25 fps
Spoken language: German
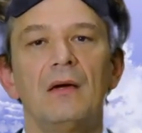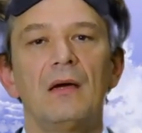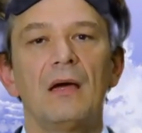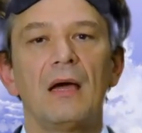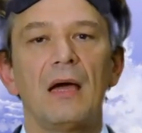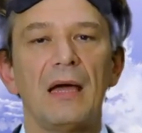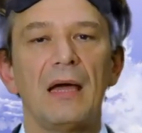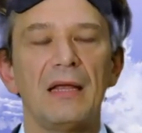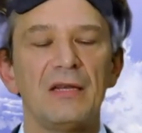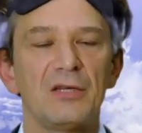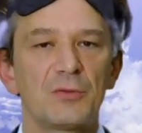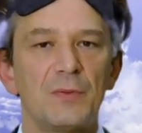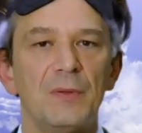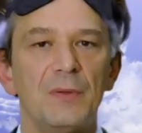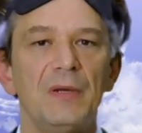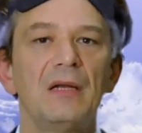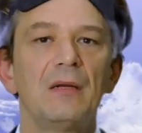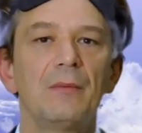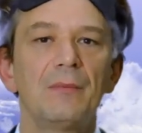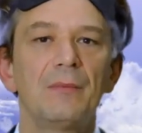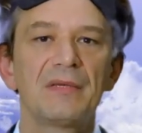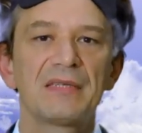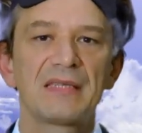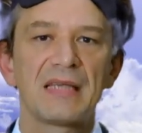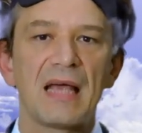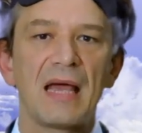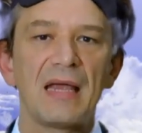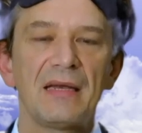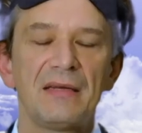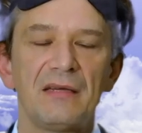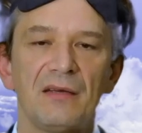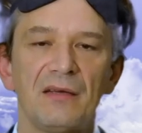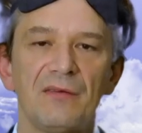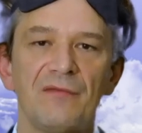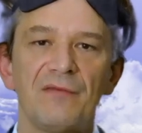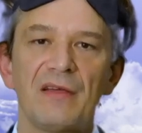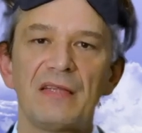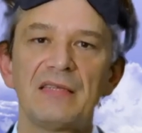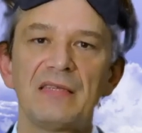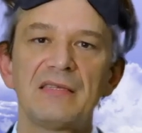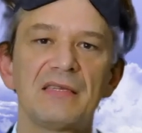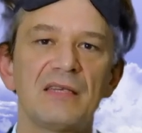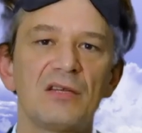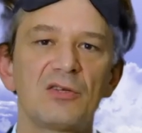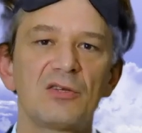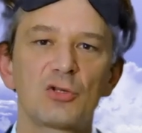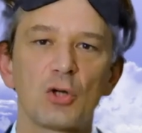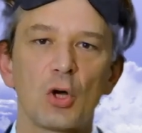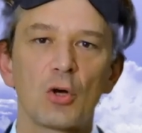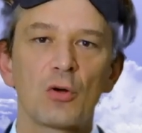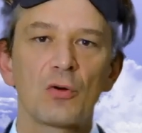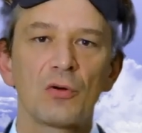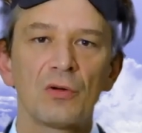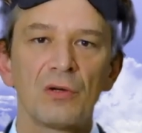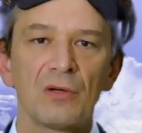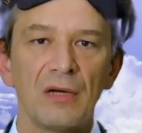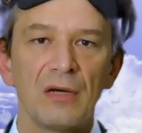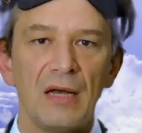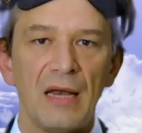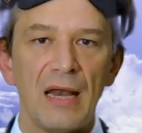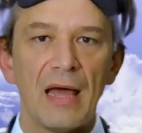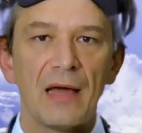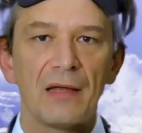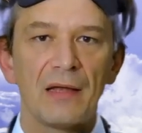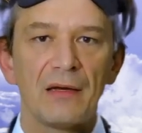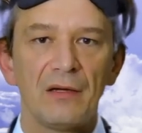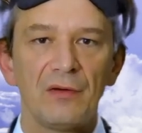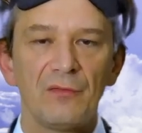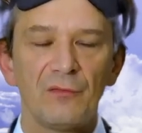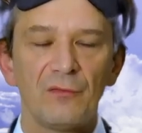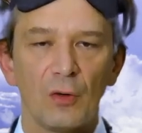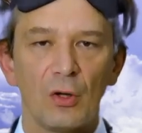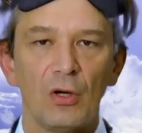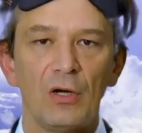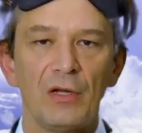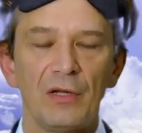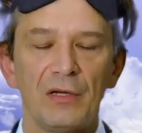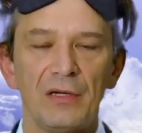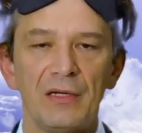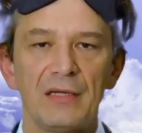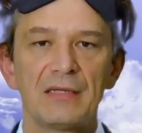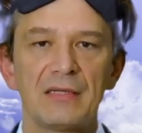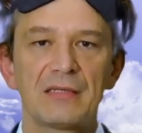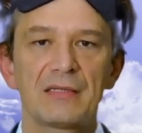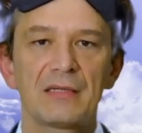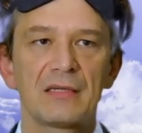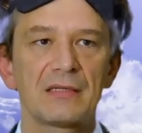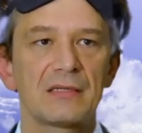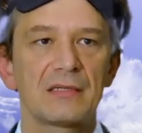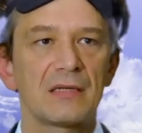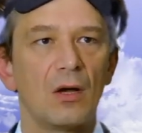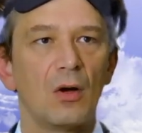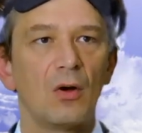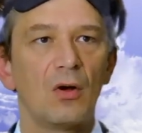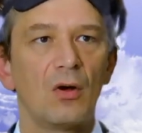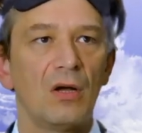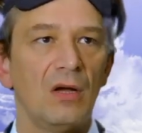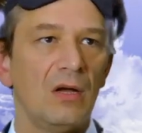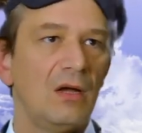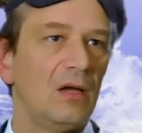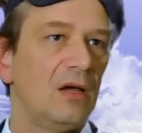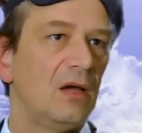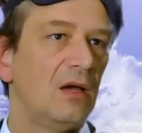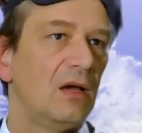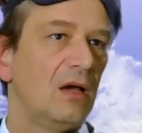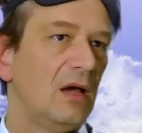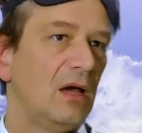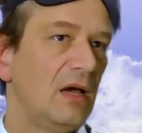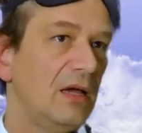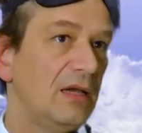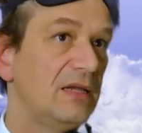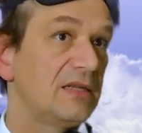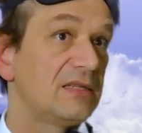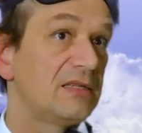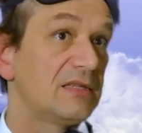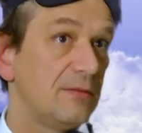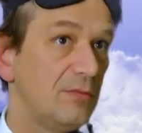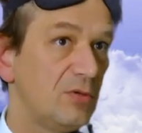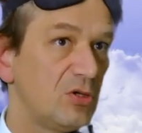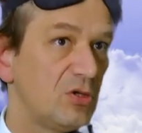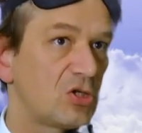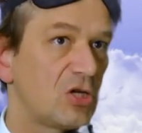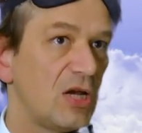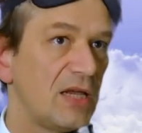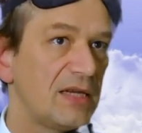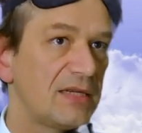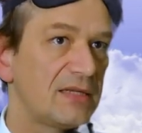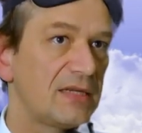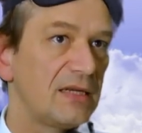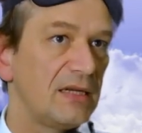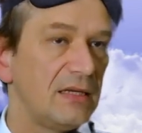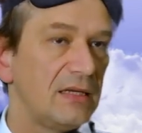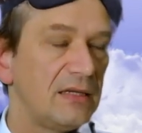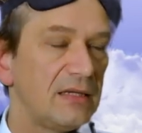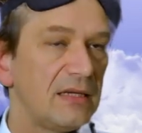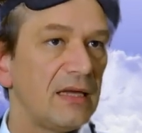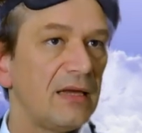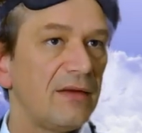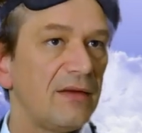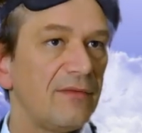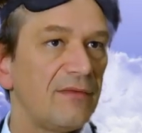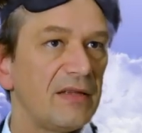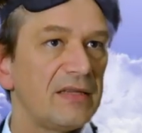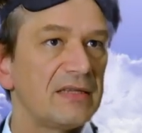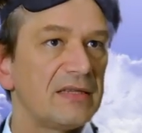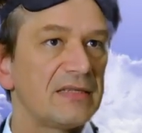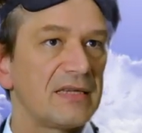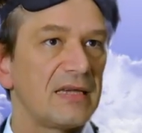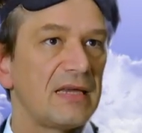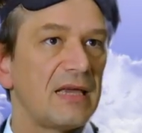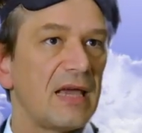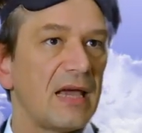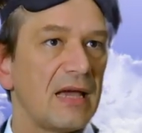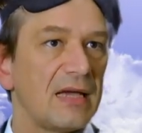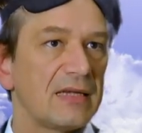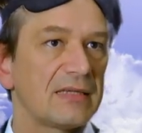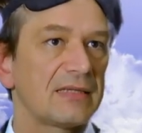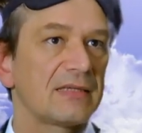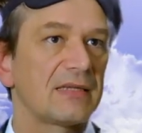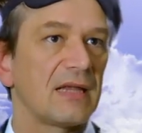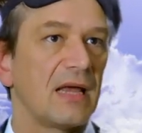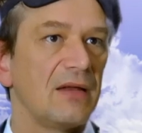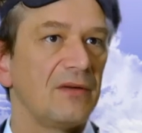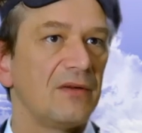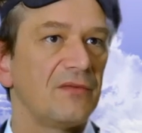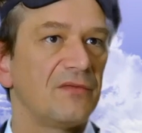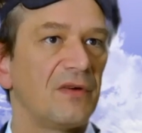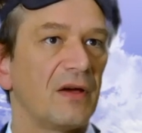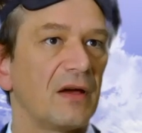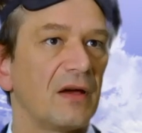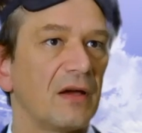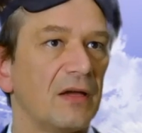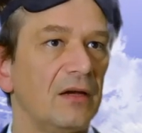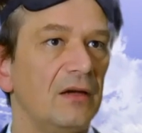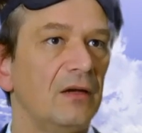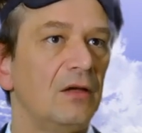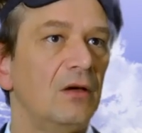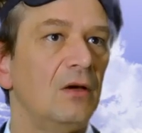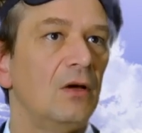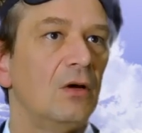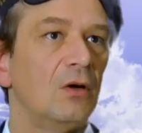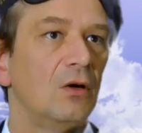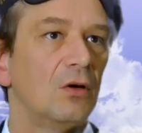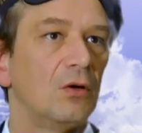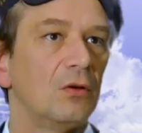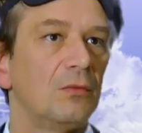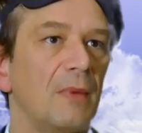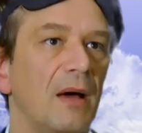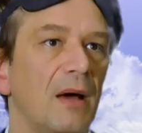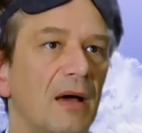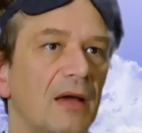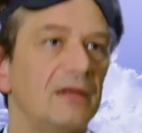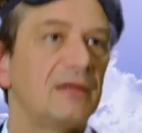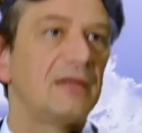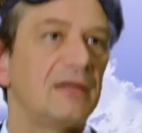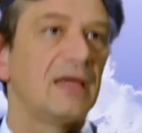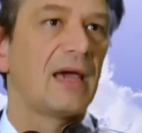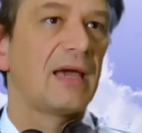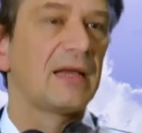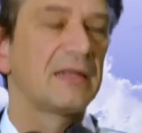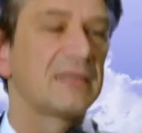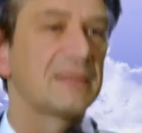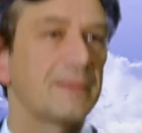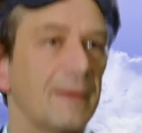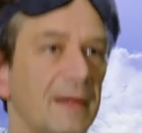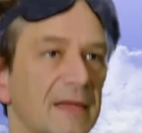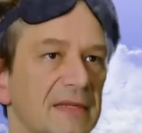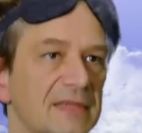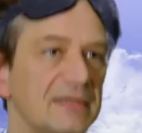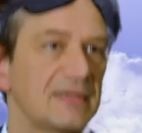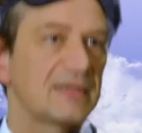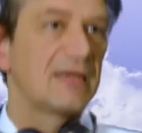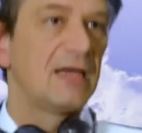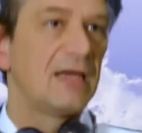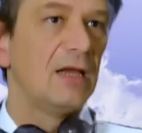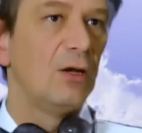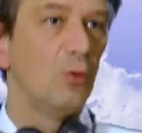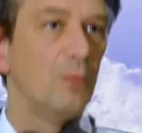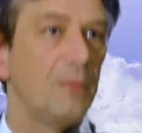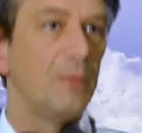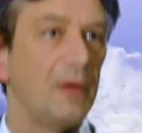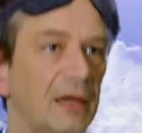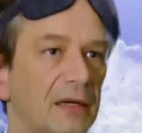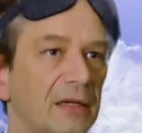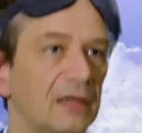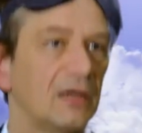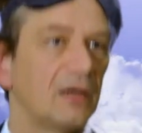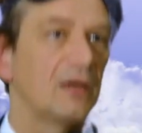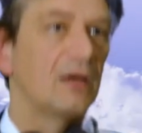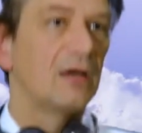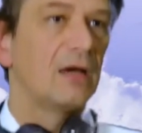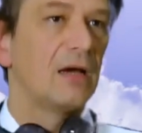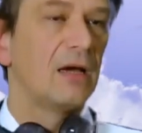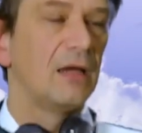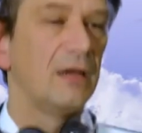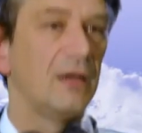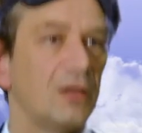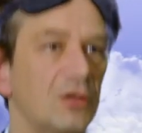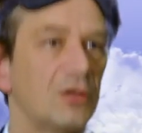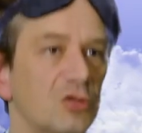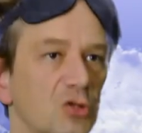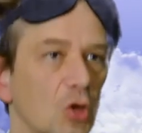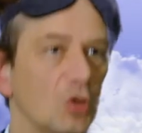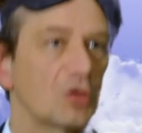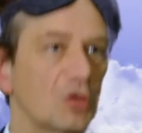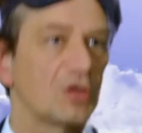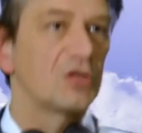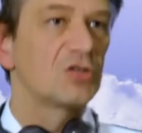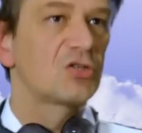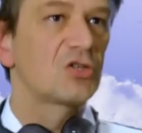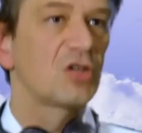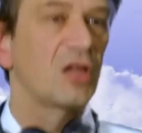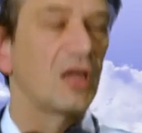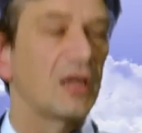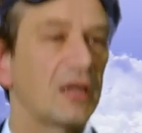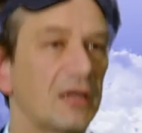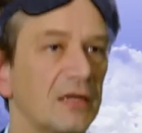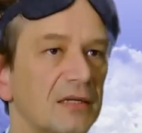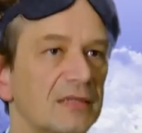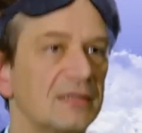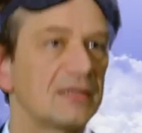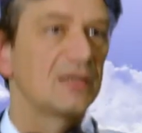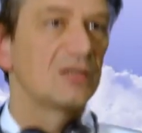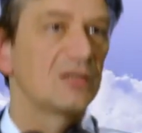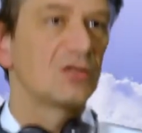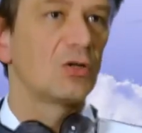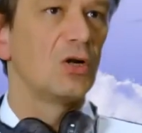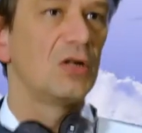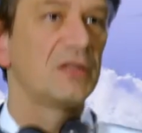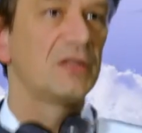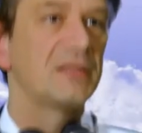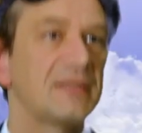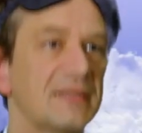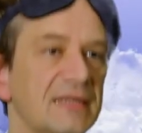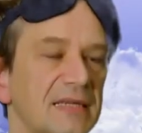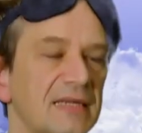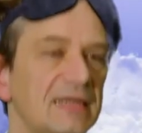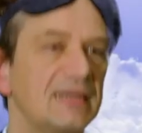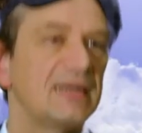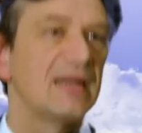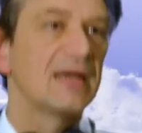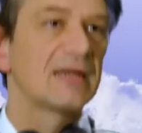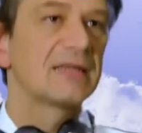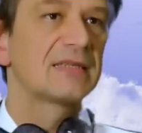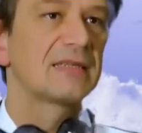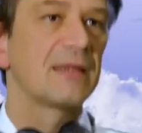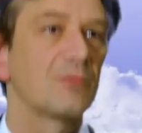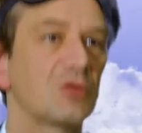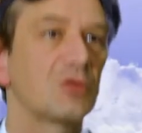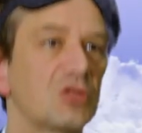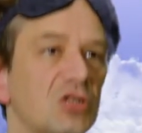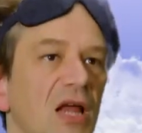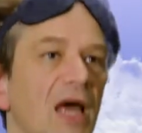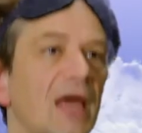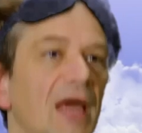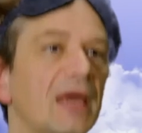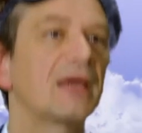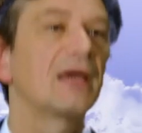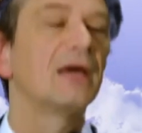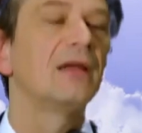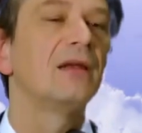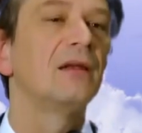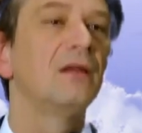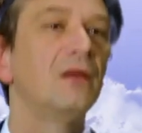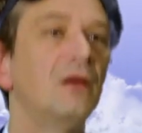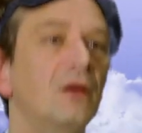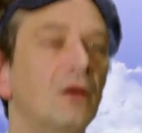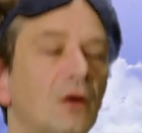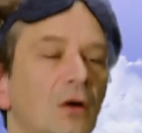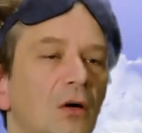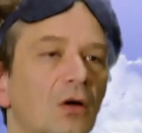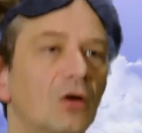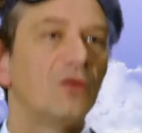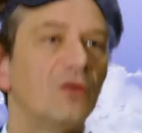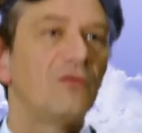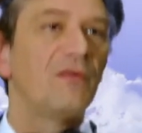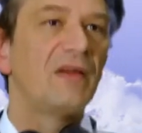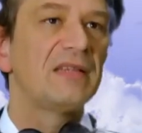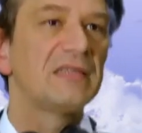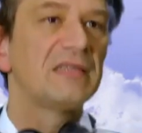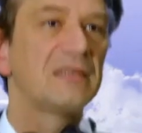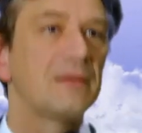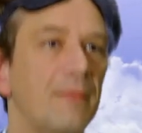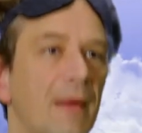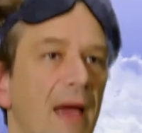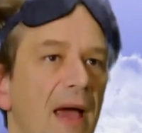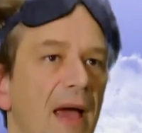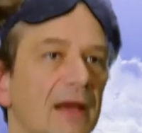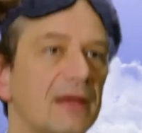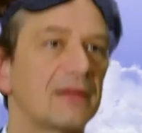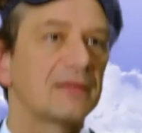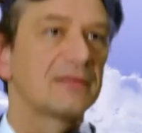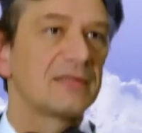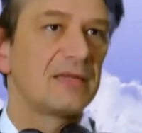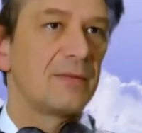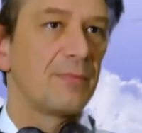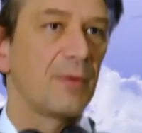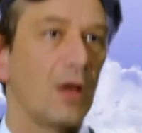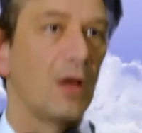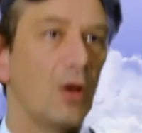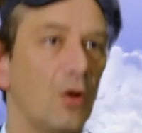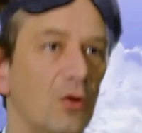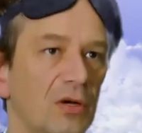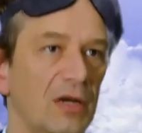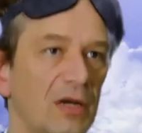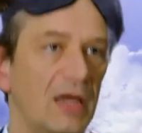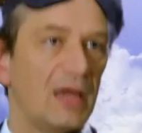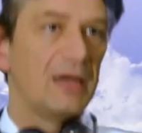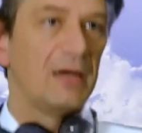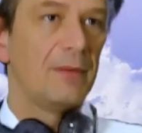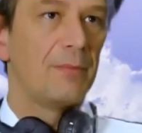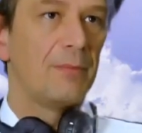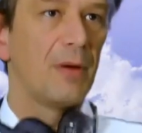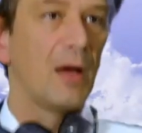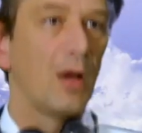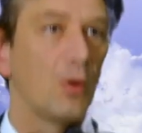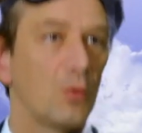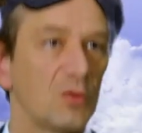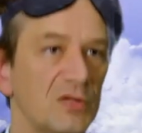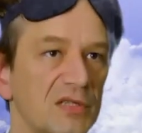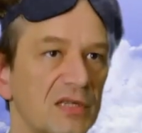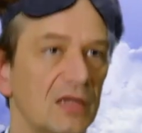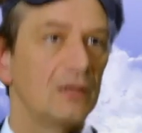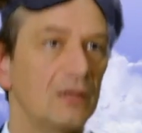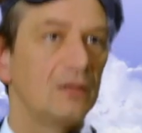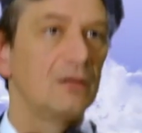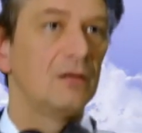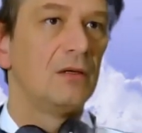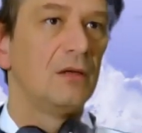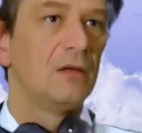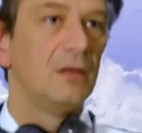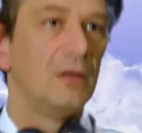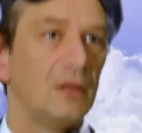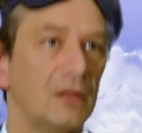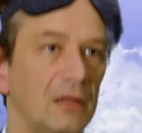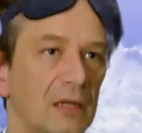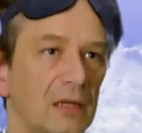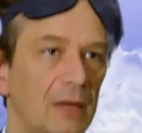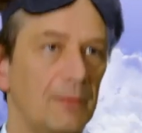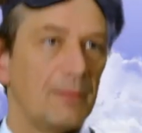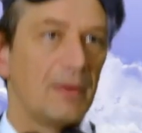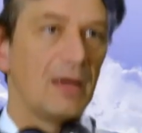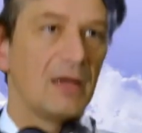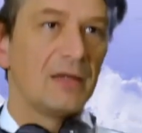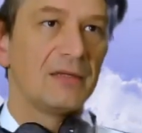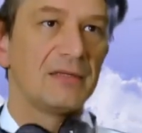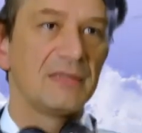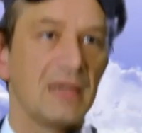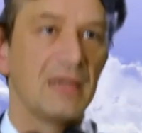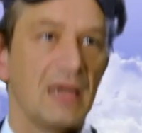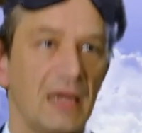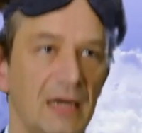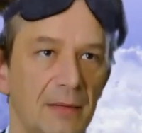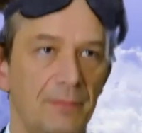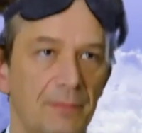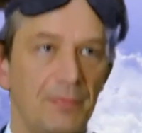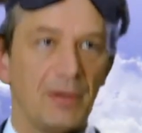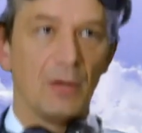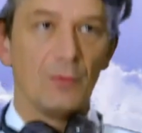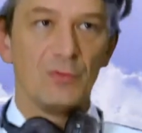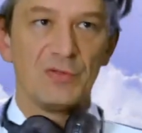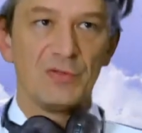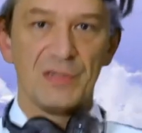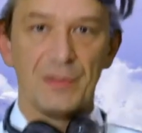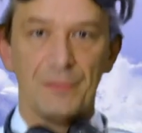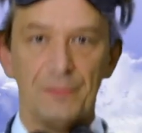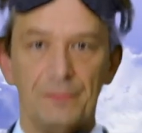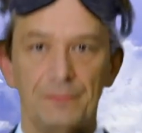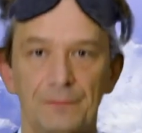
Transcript: einen Schwindel beseitigen. Wenn Sie joggen lernen wollen, ist das auch eine ziemlich schlechte Idee, wenn Sie erst anfangen und machen direkt 20 Kilometer eine Joggingstrecke. Sie sollten sich langsam steigern und wenn Sie merken, Sie brauchen eine Pause, dann machen Sie eine Pause.